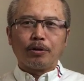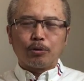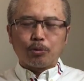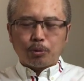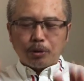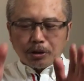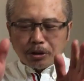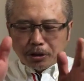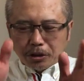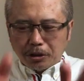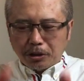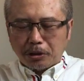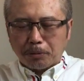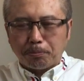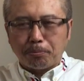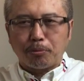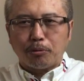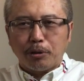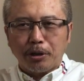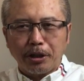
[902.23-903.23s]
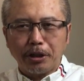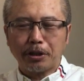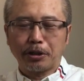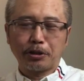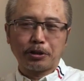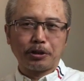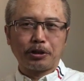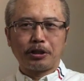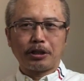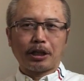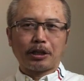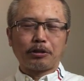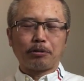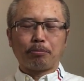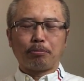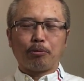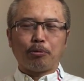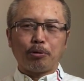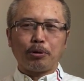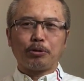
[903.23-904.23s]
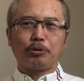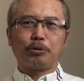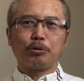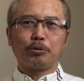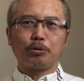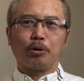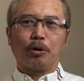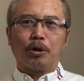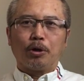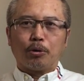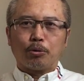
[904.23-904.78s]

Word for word: 对自己不利的事情，他就不会去做。